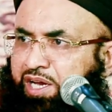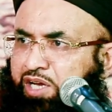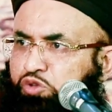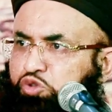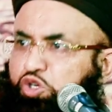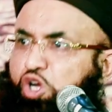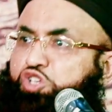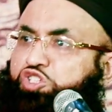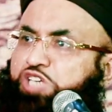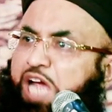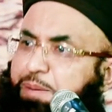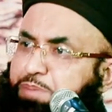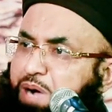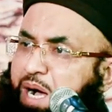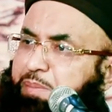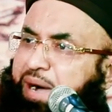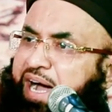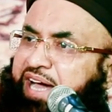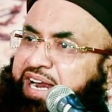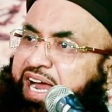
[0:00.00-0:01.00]
तो जब
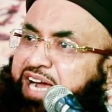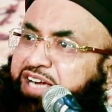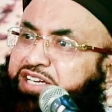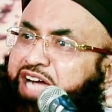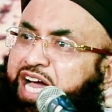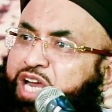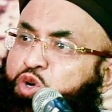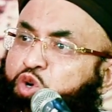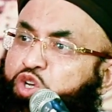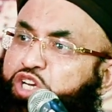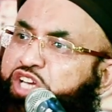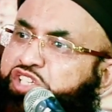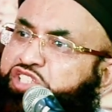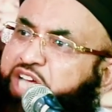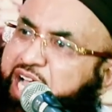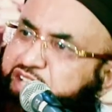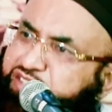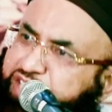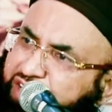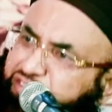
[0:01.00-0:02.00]
हमारा कानून
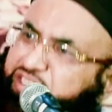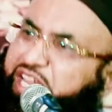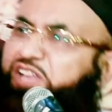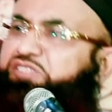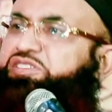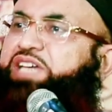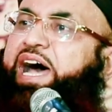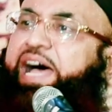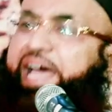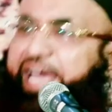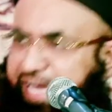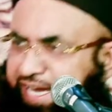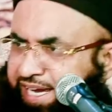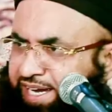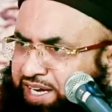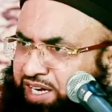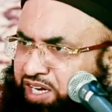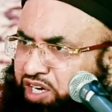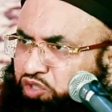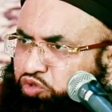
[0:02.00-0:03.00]
इजाजत देता है
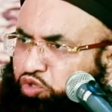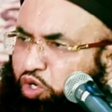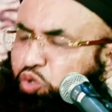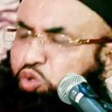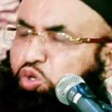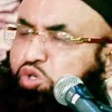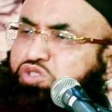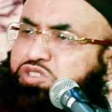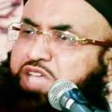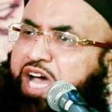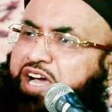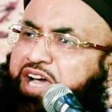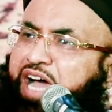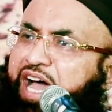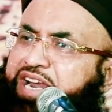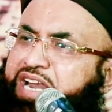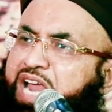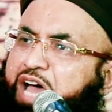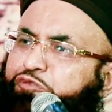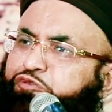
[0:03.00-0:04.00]
तो
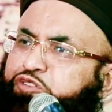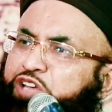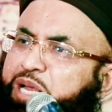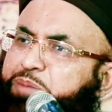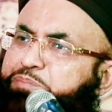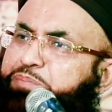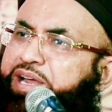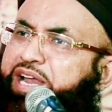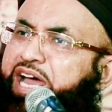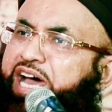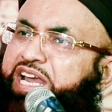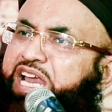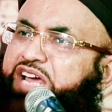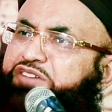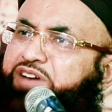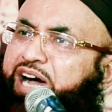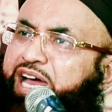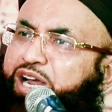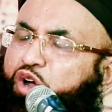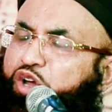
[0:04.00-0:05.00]
गुस्ताखाना फिल्म बनाने
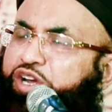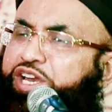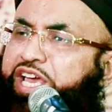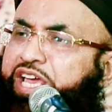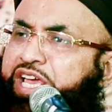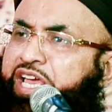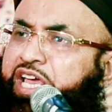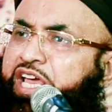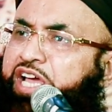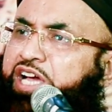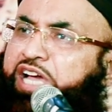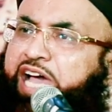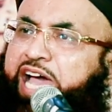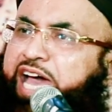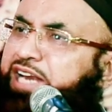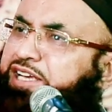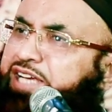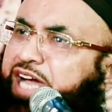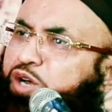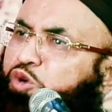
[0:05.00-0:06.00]
वालों ने गैर
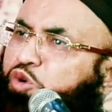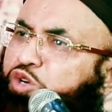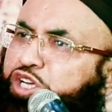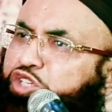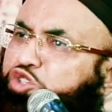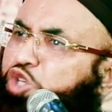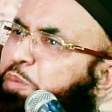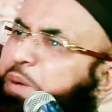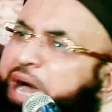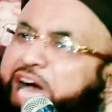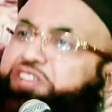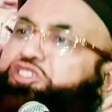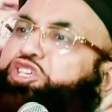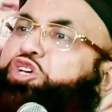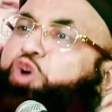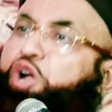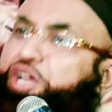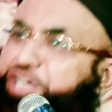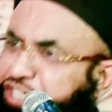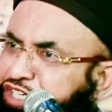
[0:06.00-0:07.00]
कानूनी तो बात ही
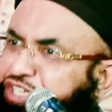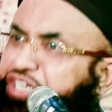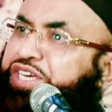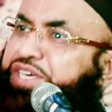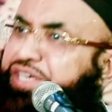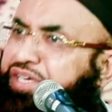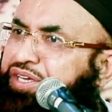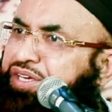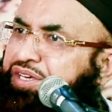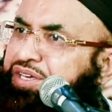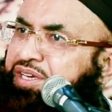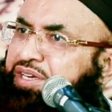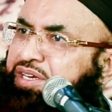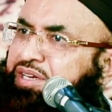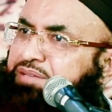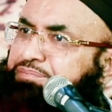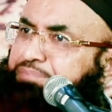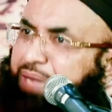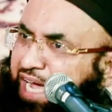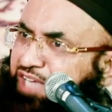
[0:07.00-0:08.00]
कोई नहीं की
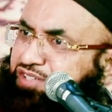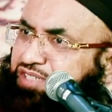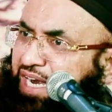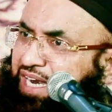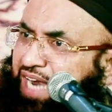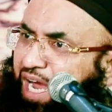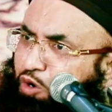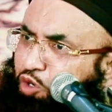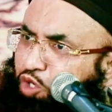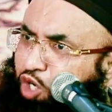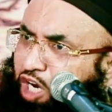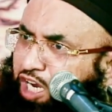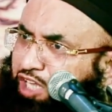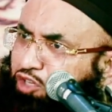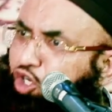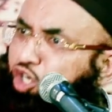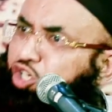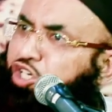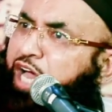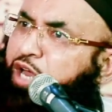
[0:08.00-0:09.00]
माजल्ला उन्होंने
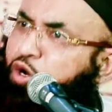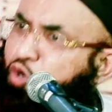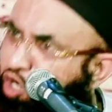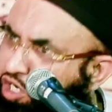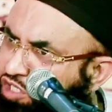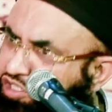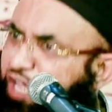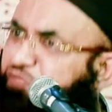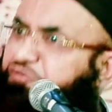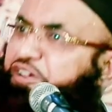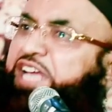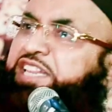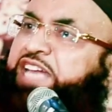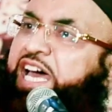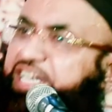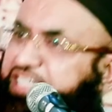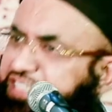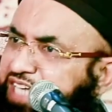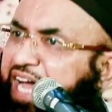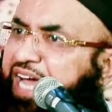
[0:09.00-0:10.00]
तो कानून से फायदा
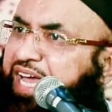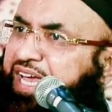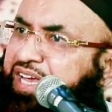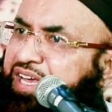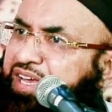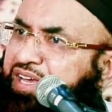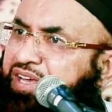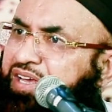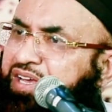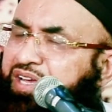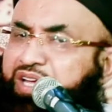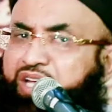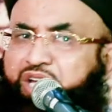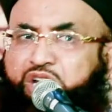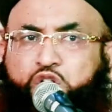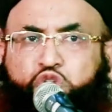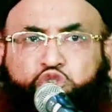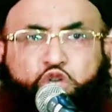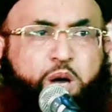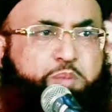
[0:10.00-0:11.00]
लिया है
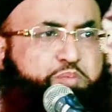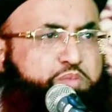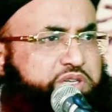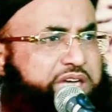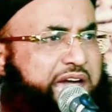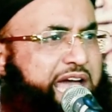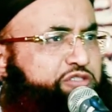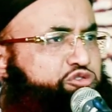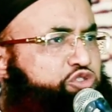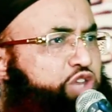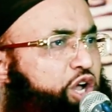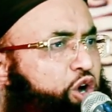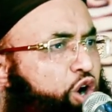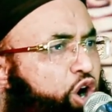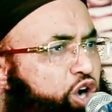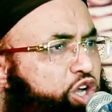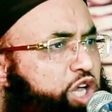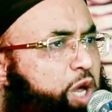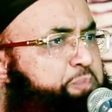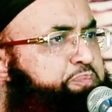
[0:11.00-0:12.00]
तुम कहते हो
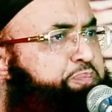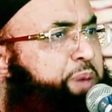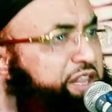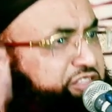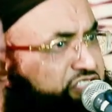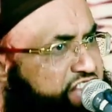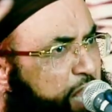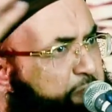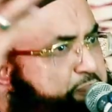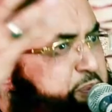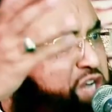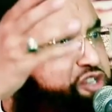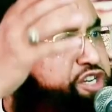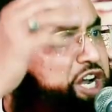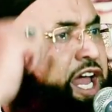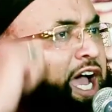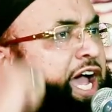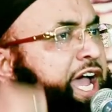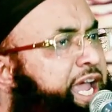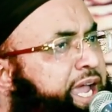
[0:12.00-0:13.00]
कि फंदे पे
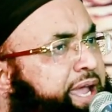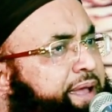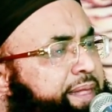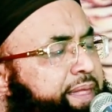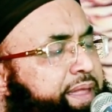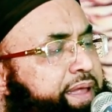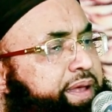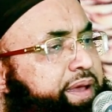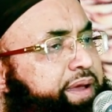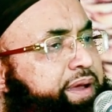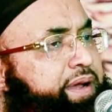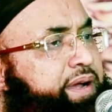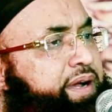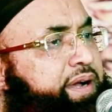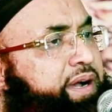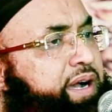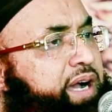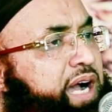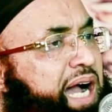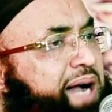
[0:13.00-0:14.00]
चढ़ाए
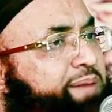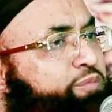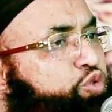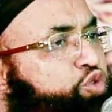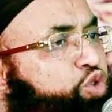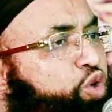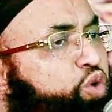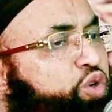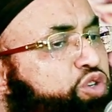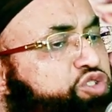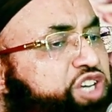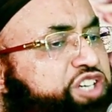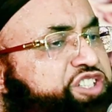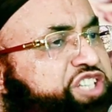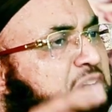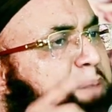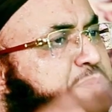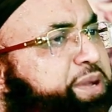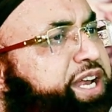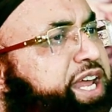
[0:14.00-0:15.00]
हम तो उनसे
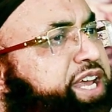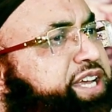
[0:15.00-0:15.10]
यह भी नहीं